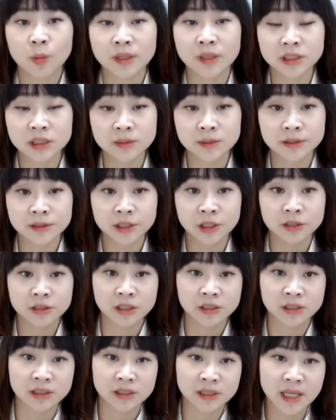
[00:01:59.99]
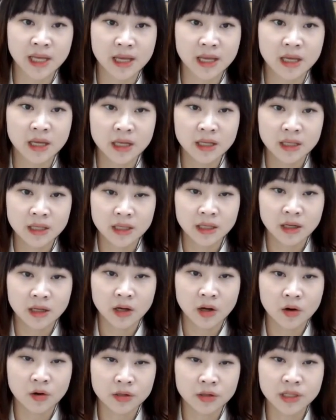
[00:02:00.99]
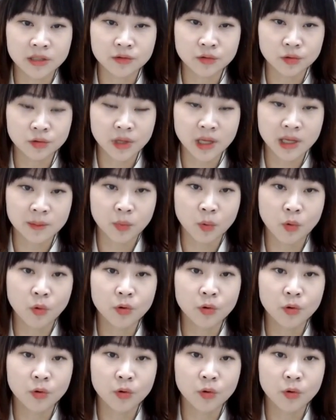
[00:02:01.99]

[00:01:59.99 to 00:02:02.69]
말씀을 드렸었는데 어, 기존의